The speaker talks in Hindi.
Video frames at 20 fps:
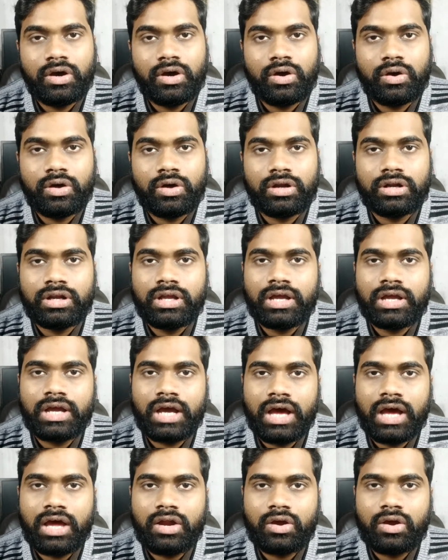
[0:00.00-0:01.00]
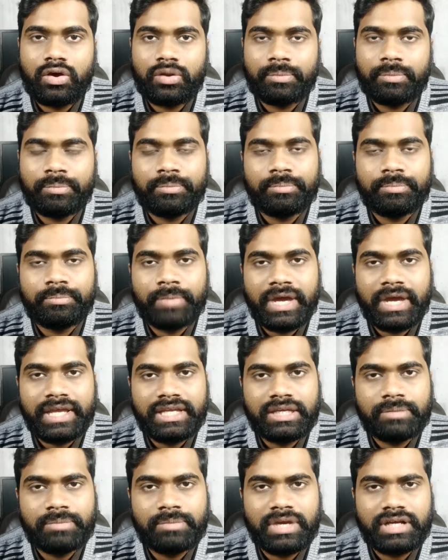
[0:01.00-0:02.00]
और कार और बाइक
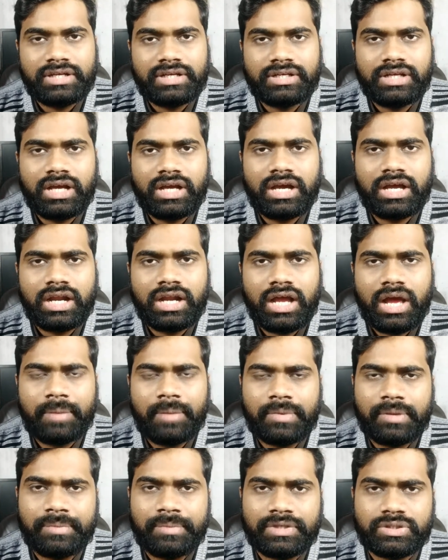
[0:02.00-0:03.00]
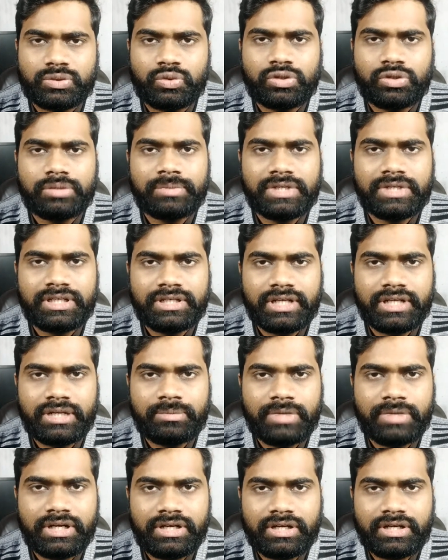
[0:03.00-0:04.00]
की बैटरी अगर आपके पास कोई भी डेड
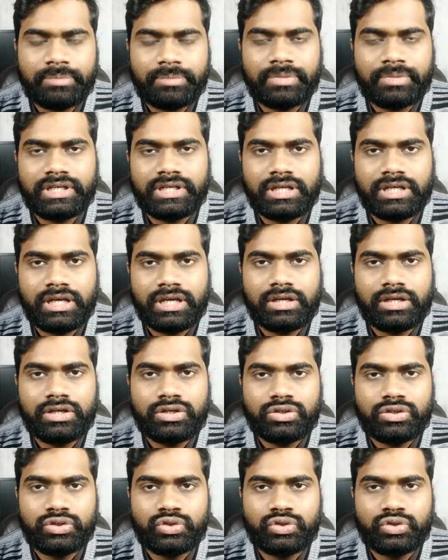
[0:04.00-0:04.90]
बैटरी पड़ी है